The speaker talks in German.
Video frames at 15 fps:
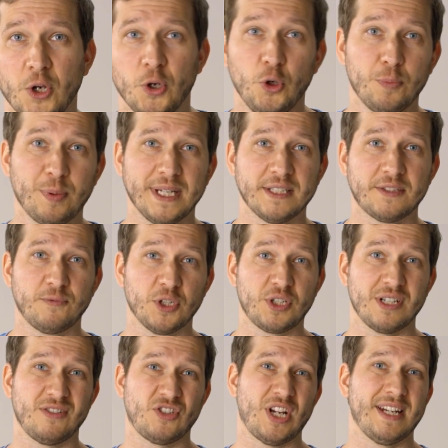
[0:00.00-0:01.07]
Übrigens
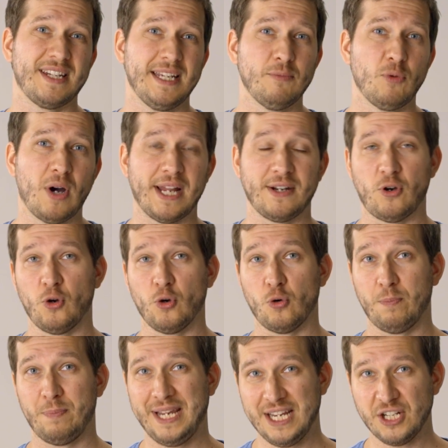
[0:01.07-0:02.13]
wird Chademo an
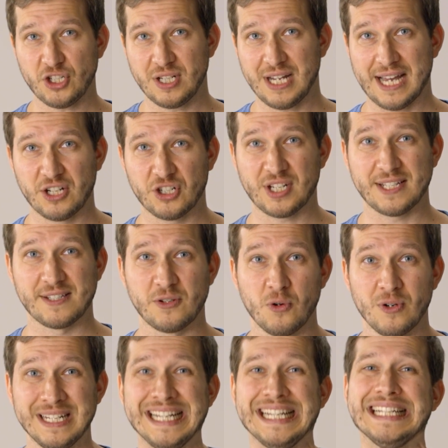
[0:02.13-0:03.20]
europäischen
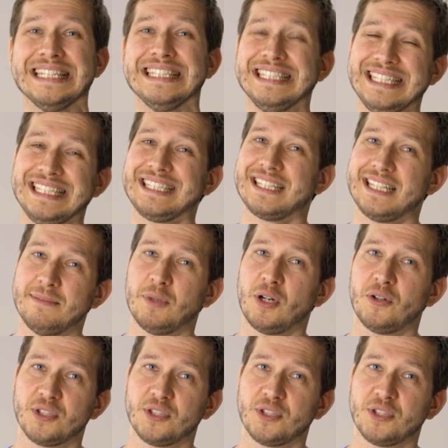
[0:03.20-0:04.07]
Ladestationen nicht immer